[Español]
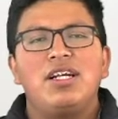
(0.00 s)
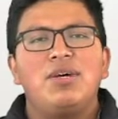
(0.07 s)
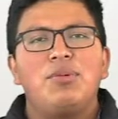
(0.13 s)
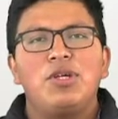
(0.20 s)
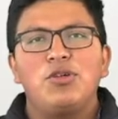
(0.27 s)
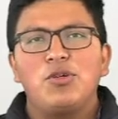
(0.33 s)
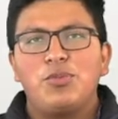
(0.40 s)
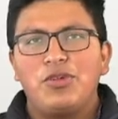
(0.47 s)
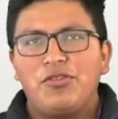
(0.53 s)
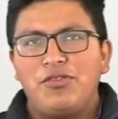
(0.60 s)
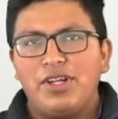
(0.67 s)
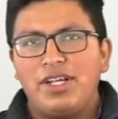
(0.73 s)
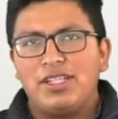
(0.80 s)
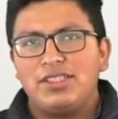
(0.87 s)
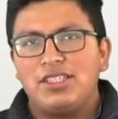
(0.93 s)
la mayor
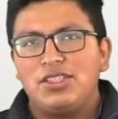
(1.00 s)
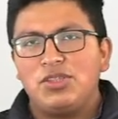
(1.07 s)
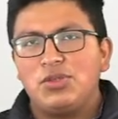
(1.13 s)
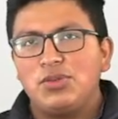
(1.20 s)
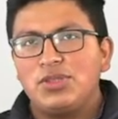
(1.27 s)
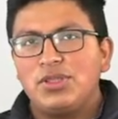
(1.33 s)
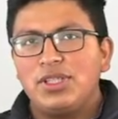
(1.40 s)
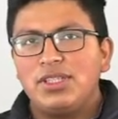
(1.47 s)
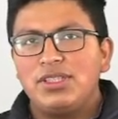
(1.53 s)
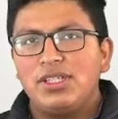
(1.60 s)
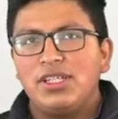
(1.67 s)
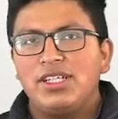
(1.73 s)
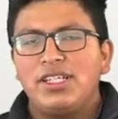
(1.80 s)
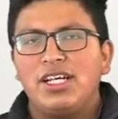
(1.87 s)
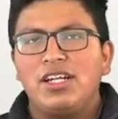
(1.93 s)
preferencia. Si es que ustedes
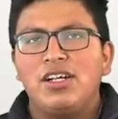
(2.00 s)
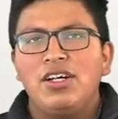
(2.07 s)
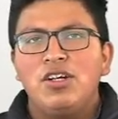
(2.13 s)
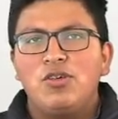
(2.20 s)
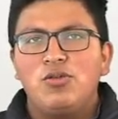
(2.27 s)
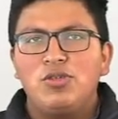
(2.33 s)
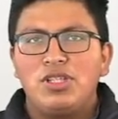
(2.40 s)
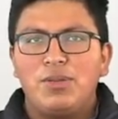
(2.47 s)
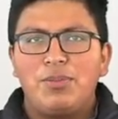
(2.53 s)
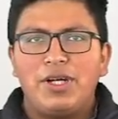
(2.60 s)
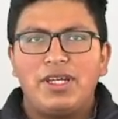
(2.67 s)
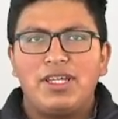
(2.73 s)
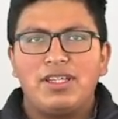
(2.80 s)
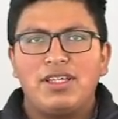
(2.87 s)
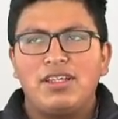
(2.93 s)
desean crear una
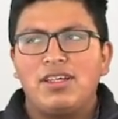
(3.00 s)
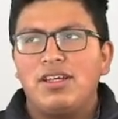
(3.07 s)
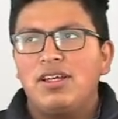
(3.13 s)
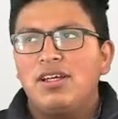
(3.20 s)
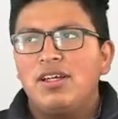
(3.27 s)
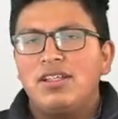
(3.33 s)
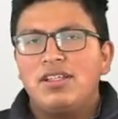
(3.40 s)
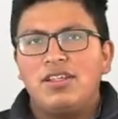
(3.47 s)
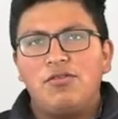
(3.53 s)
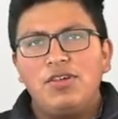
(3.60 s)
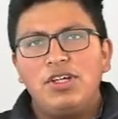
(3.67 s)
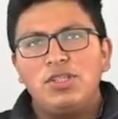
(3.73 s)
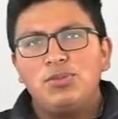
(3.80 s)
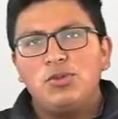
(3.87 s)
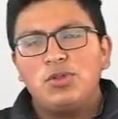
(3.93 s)
página de, de
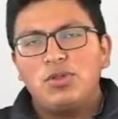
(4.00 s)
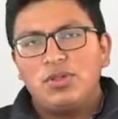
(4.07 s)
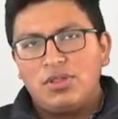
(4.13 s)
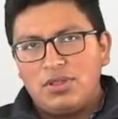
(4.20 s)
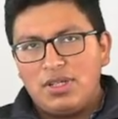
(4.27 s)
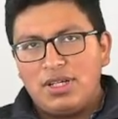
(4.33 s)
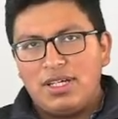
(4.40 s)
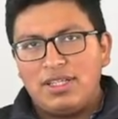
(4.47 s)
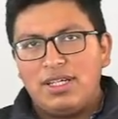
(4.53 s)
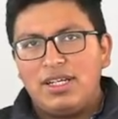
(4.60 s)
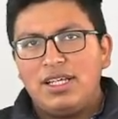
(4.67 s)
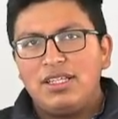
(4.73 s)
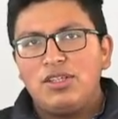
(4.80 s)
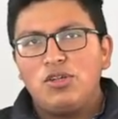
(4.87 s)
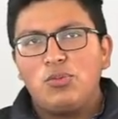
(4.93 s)
Facebook,
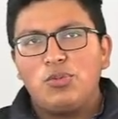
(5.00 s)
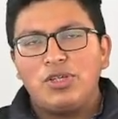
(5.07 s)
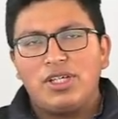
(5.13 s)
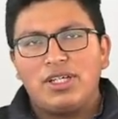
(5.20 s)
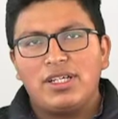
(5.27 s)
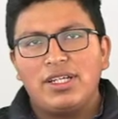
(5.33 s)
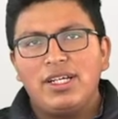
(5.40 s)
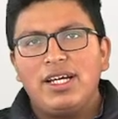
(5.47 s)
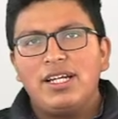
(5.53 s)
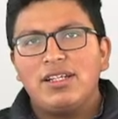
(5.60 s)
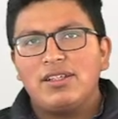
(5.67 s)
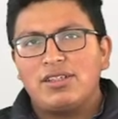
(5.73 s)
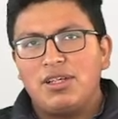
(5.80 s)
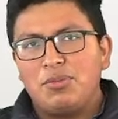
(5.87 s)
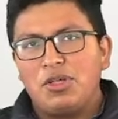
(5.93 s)
adelante, lo pueden
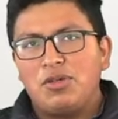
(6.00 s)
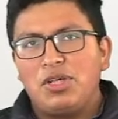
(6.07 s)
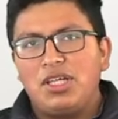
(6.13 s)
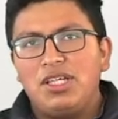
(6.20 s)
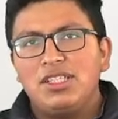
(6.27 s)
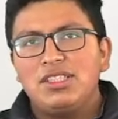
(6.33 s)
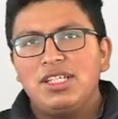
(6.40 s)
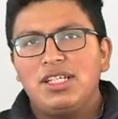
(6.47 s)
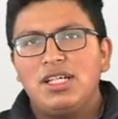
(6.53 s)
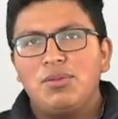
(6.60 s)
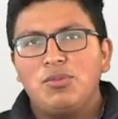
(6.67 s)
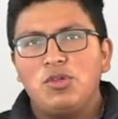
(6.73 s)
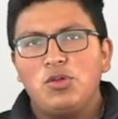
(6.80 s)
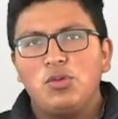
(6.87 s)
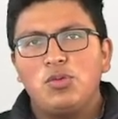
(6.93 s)
crear también en
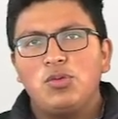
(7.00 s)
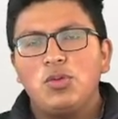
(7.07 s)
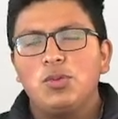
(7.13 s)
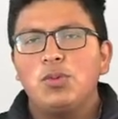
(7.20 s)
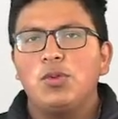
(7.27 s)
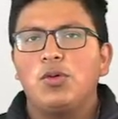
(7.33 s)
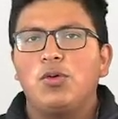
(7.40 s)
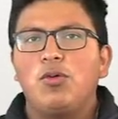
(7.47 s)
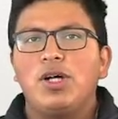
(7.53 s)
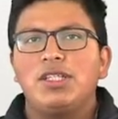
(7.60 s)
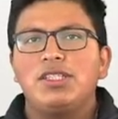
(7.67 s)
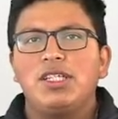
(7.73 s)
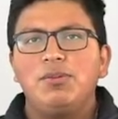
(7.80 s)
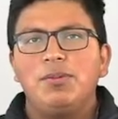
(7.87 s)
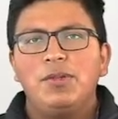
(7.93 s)
Instagram, YouTube o
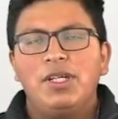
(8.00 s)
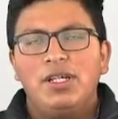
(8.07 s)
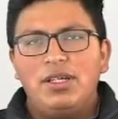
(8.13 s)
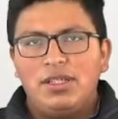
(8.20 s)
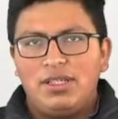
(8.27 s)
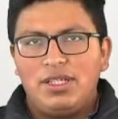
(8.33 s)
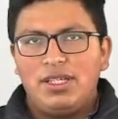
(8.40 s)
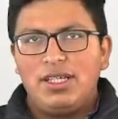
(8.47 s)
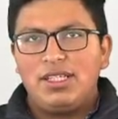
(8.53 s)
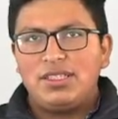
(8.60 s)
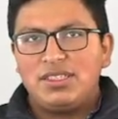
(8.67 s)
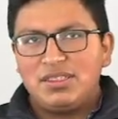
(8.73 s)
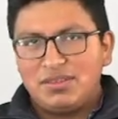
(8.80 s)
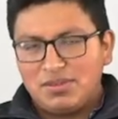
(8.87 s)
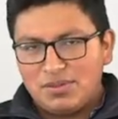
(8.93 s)
WhatsApp, es,